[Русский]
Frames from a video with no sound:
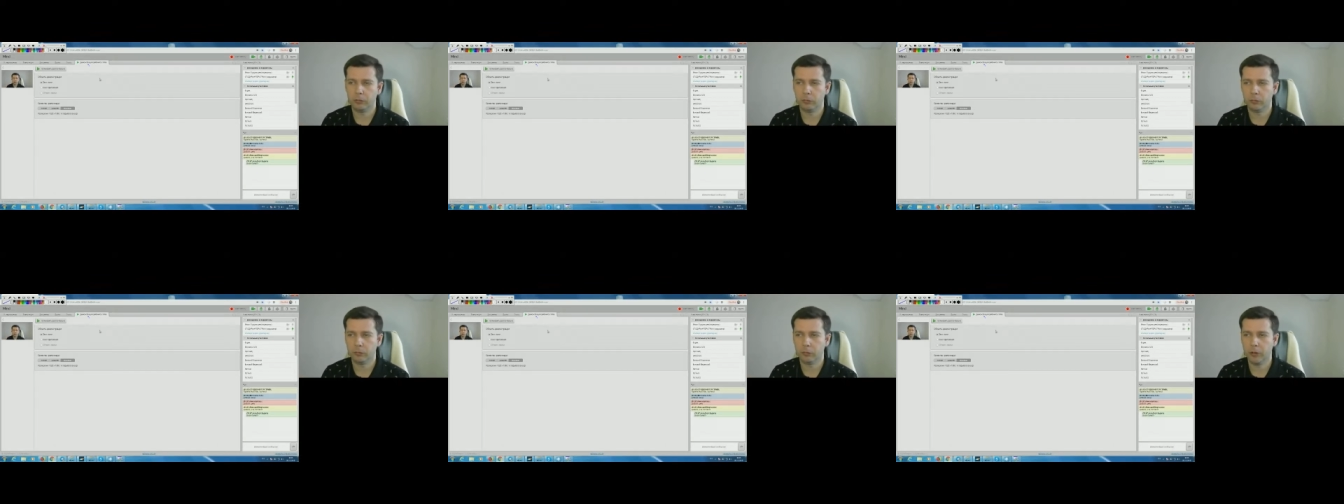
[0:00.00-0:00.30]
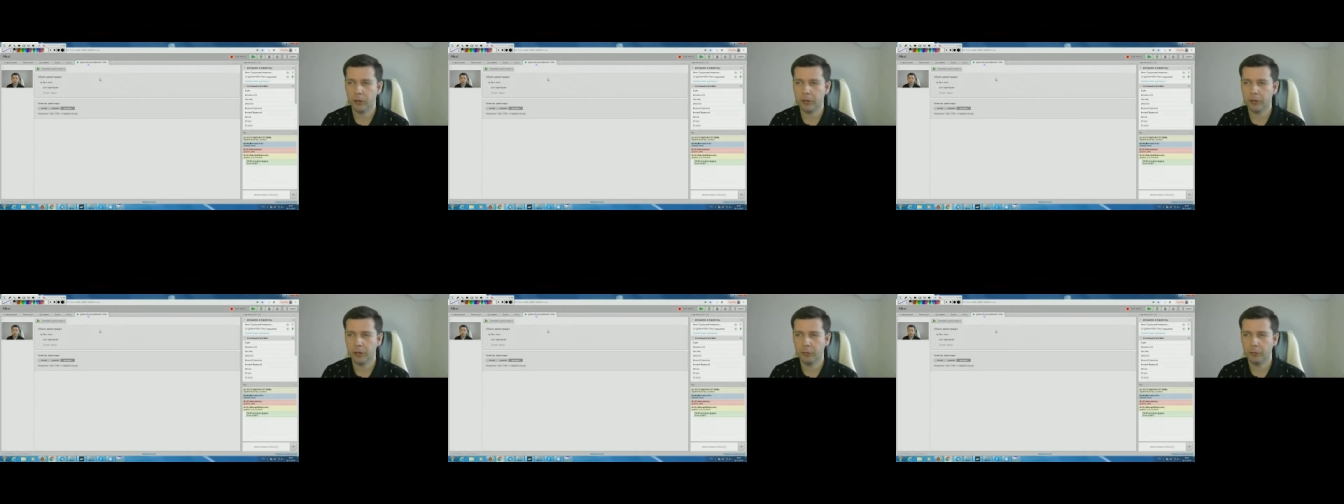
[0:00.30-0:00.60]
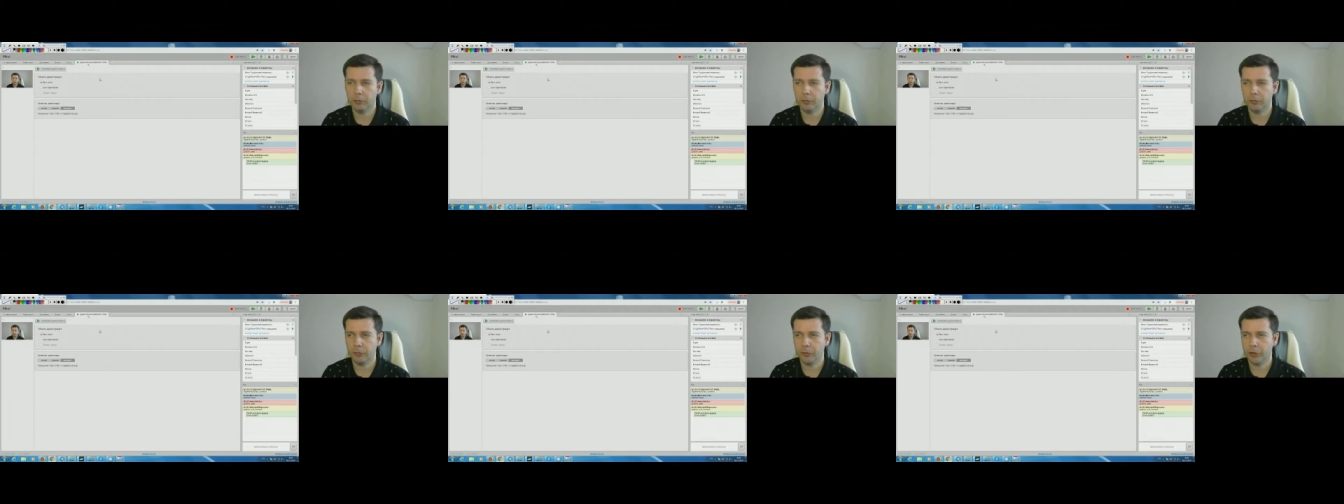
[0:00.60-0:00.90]
У нас
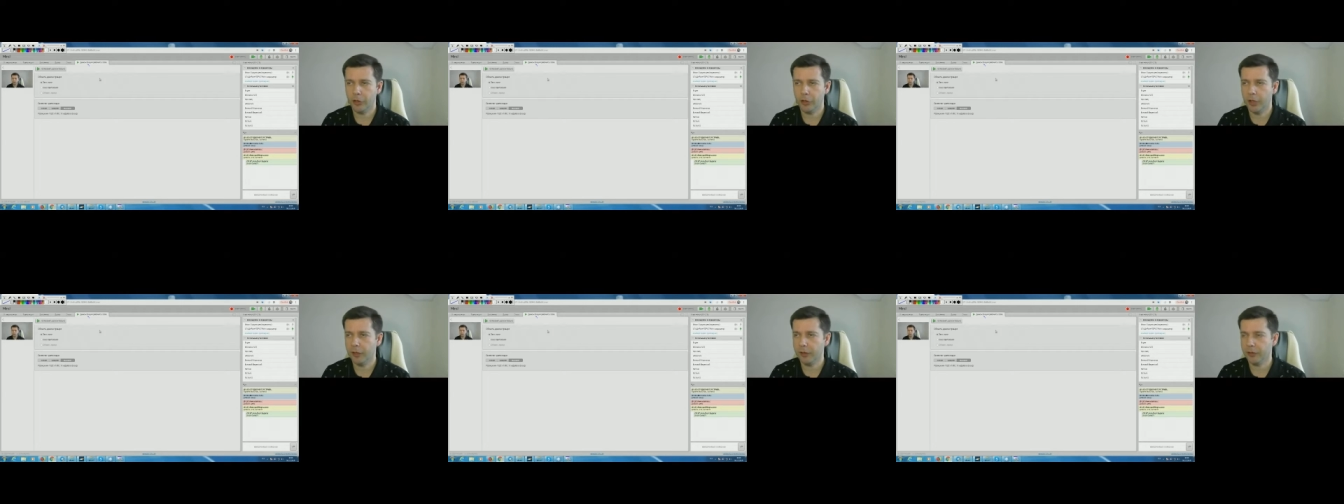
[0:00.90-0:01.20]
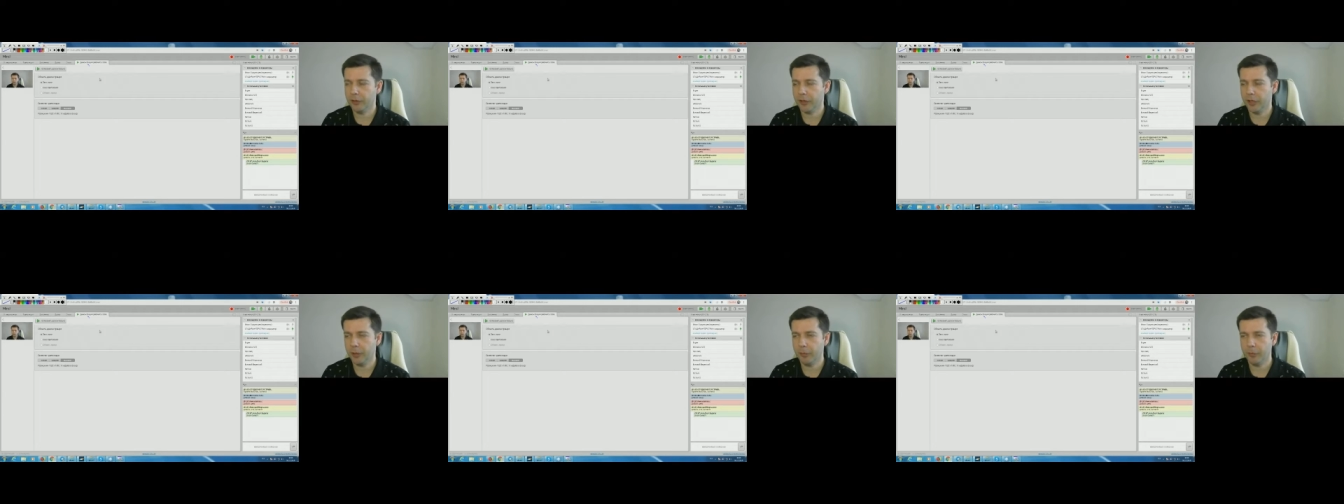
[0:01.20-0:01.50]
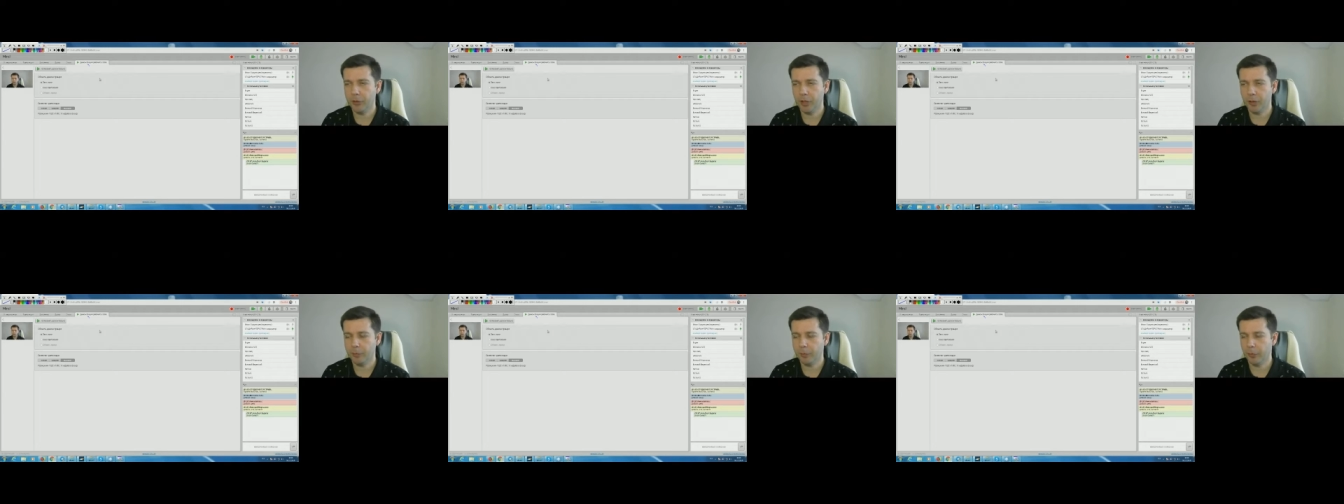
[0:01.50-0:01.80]
там чат,
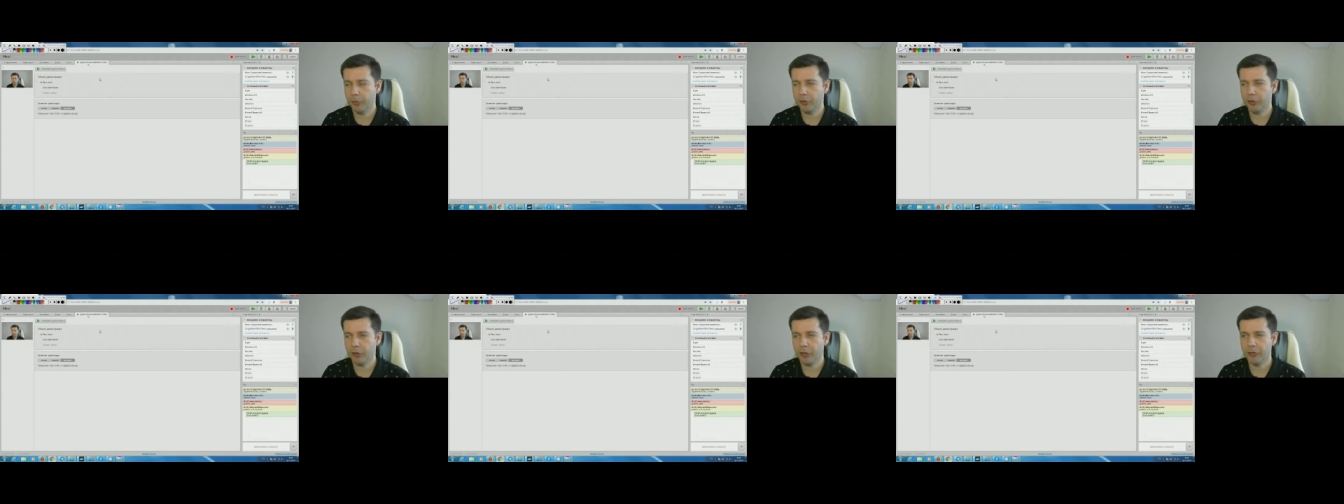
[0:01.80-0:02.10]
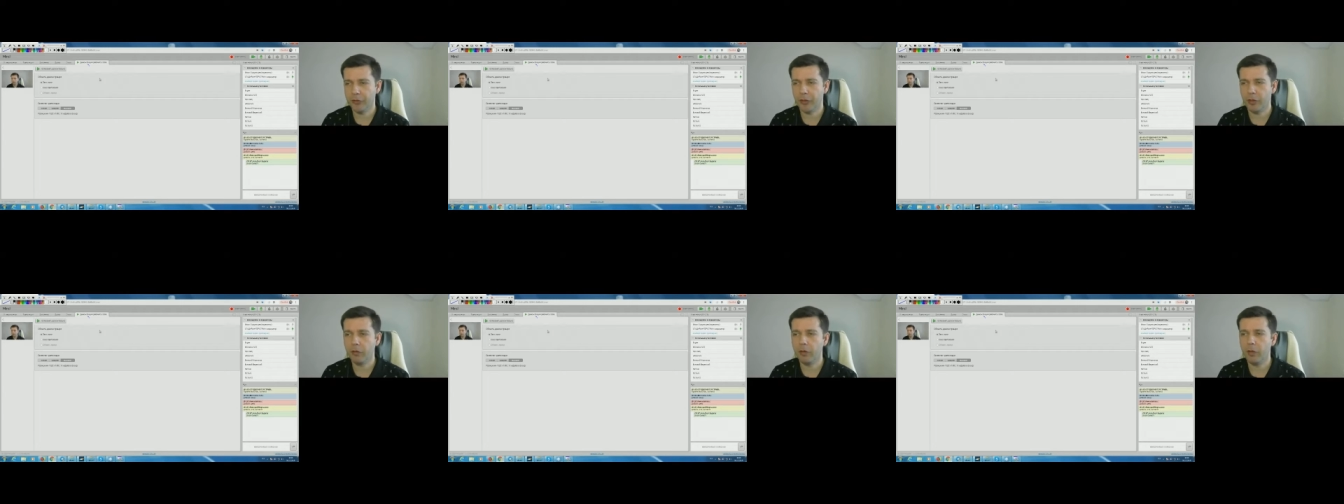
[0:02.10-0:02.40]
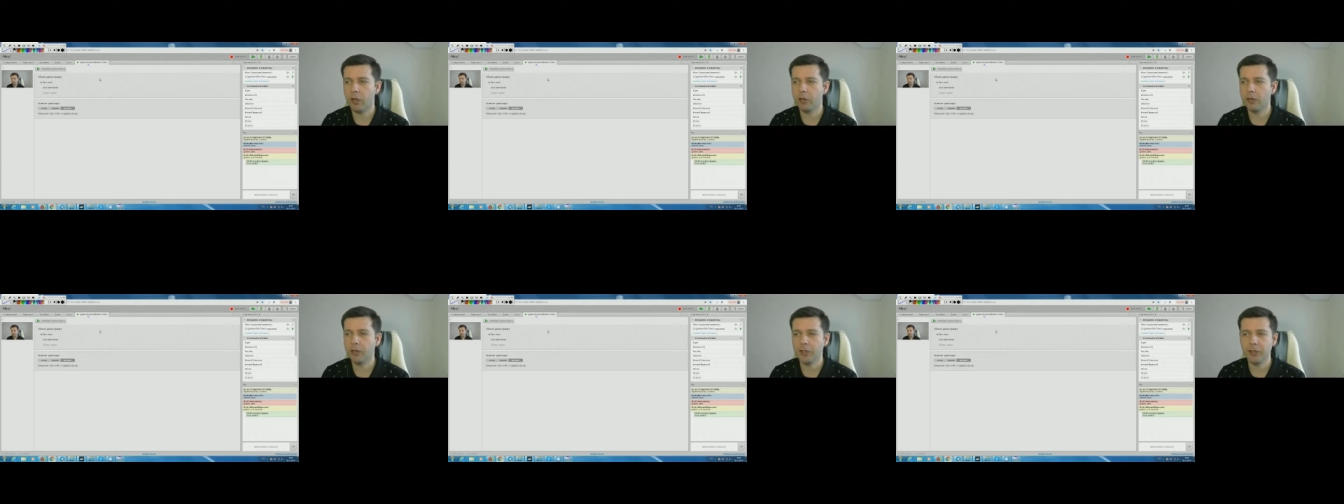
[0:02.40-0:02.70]
скайп-чат просто
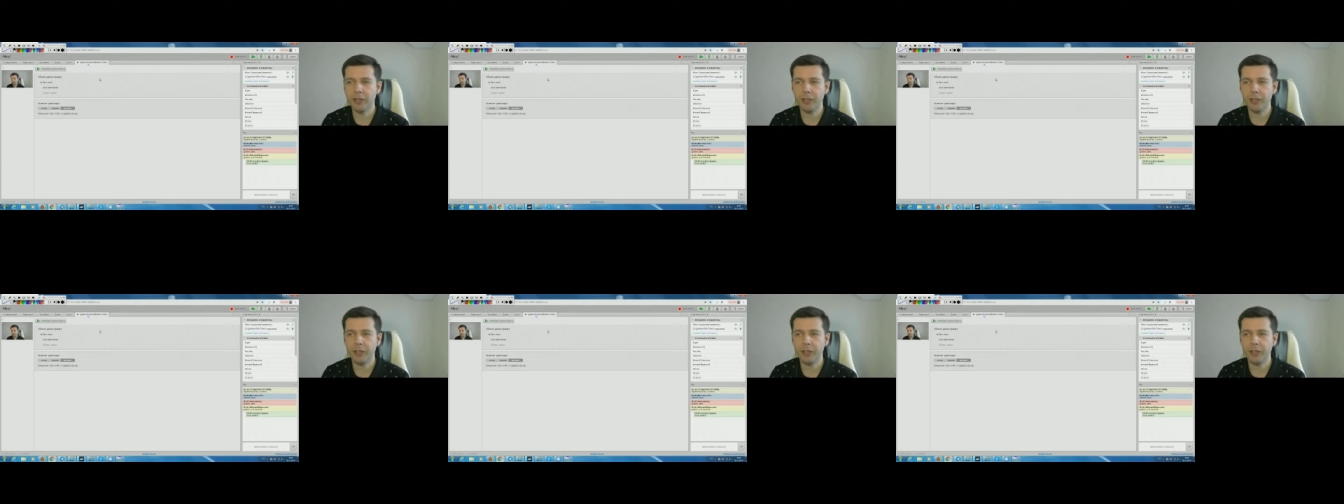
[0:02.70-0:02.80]
разрывался